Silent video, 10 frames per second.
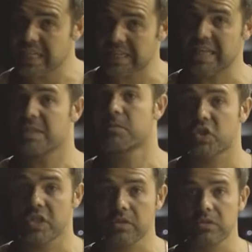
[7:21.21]
cozinhar 3
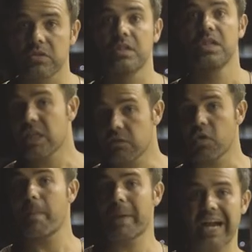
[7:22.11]
minutinhos e
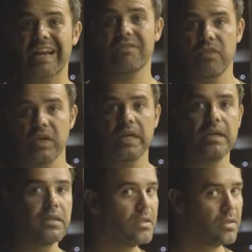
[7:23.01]
vou é pegar
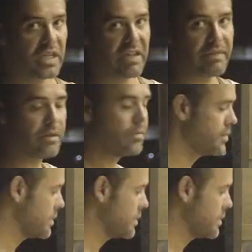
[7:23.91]
fora o carvão.